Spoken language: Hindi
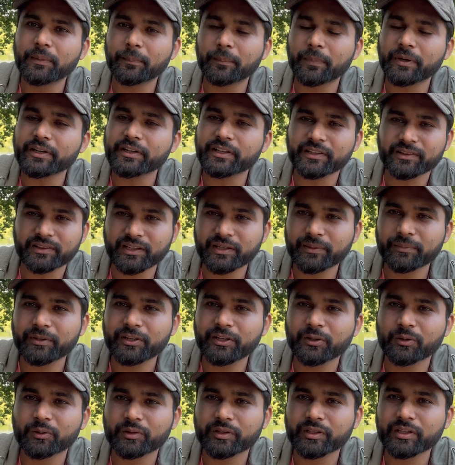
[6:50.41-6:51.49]
बट इतनी भी
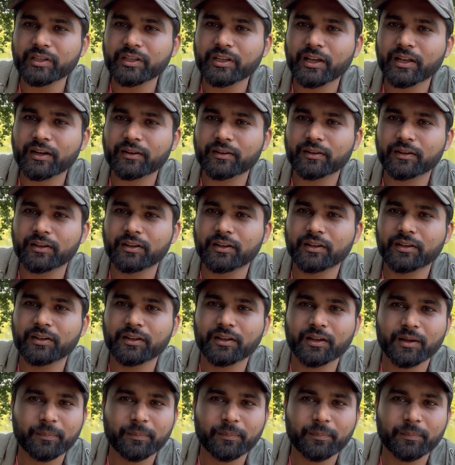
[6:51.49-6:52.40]
नहीं होती कि यार आ,